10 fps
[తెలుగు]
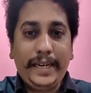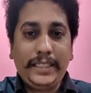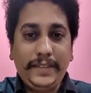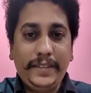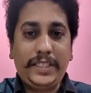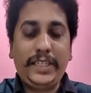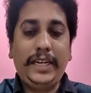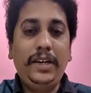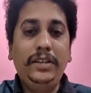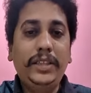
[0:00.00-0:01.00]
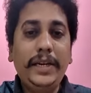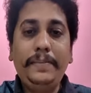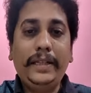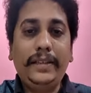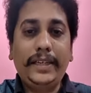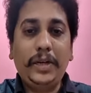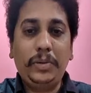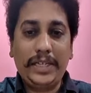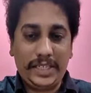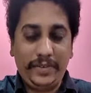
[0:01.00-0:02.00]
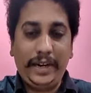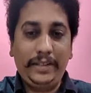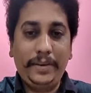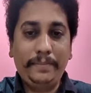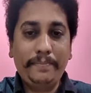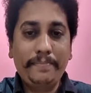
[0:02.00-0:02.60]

అచీవర్స్ ఛానల్లో తిరిగి మీ అందరికీ కూడా స్వాగతం